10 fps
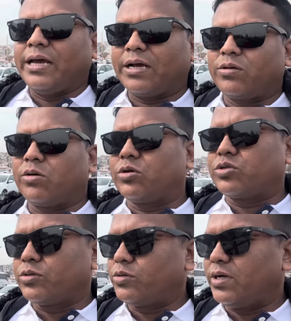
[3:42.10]
এক লক্ষ
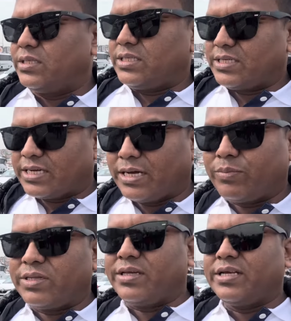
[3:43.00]
সত্তর হাজার টাকা
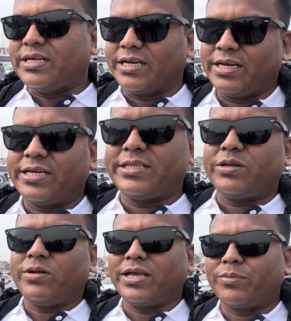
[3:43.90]
আমরা দিয়ে থাকি এক্ষেত্রে
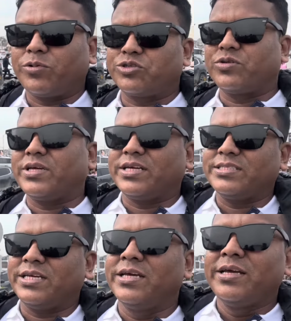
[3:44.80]
অনেকে প্রশ্ন থাকে যে